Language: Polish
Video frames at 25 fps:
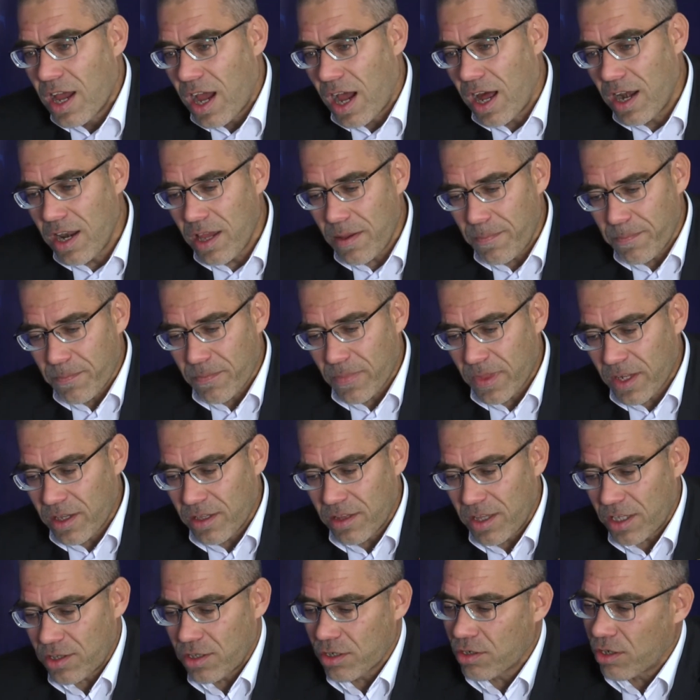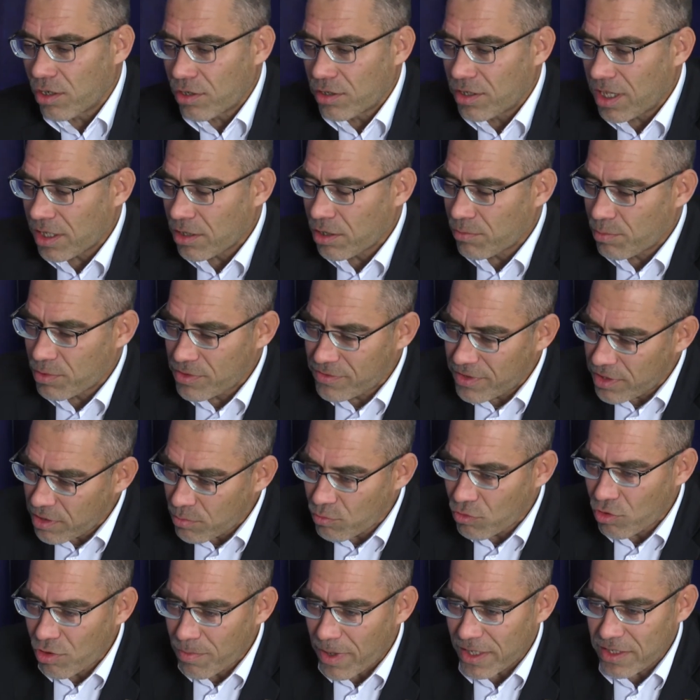Ale e, dlatego, dlatego pod
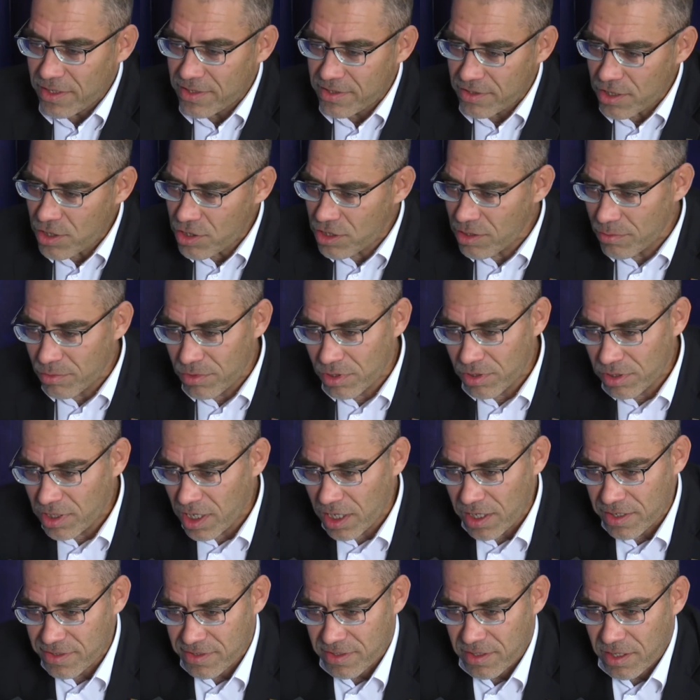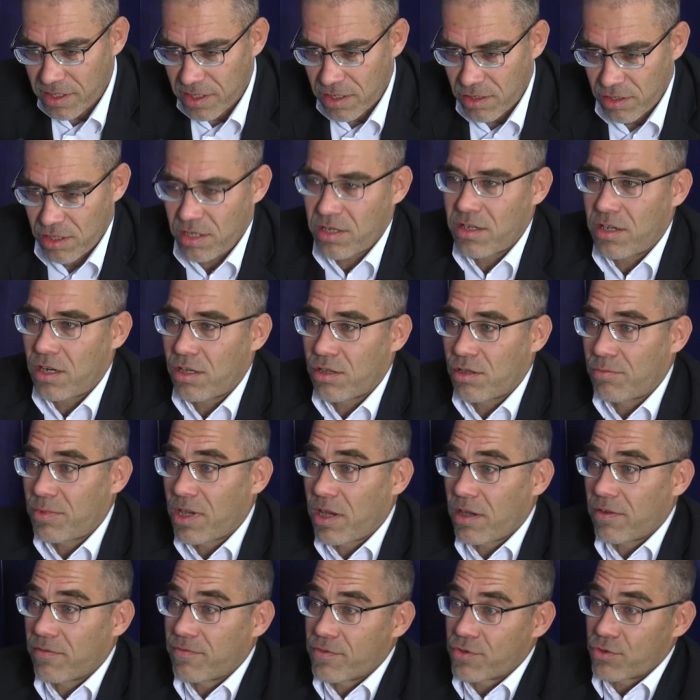względem urbanistycznym to nie jest dla, dla
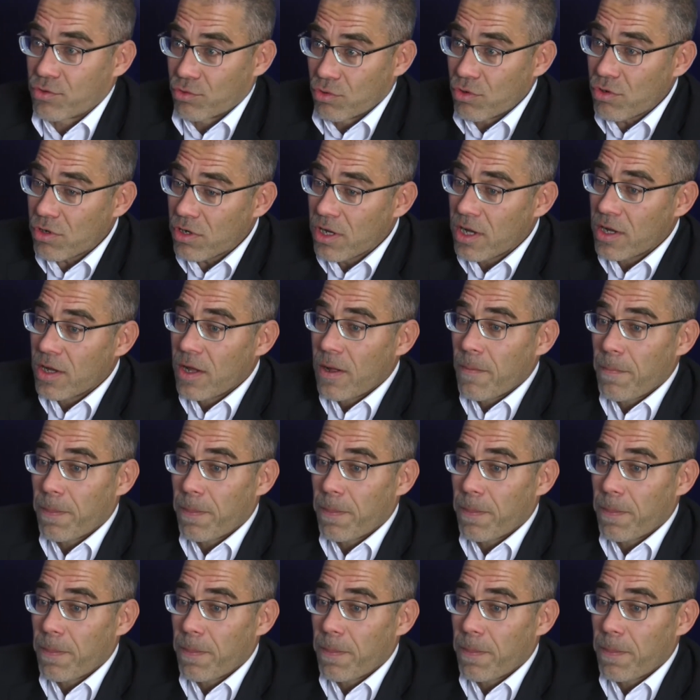Radomia wzór,